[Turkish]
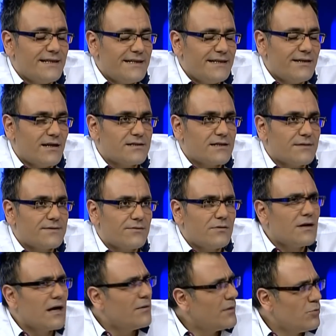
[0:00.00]
e, acayip seviyorum.
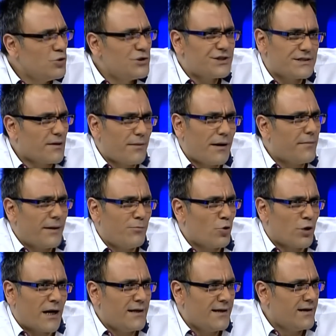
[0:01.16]
Galiba bu iş tamamen
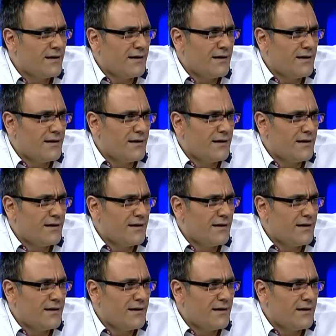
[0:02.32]
moralli